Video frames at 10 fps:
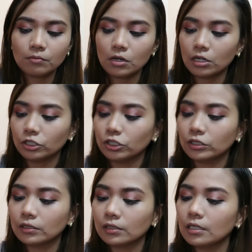Blush.
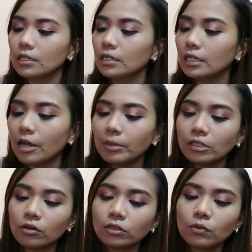
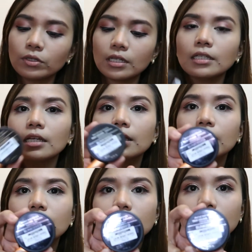Gamit ko itong
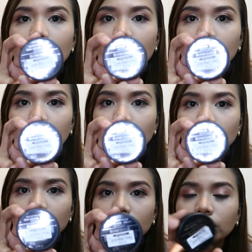Sunkiss na
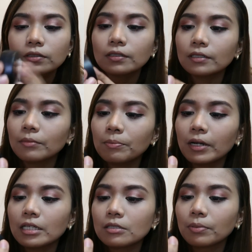Nichido. May
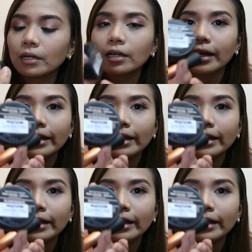price pa.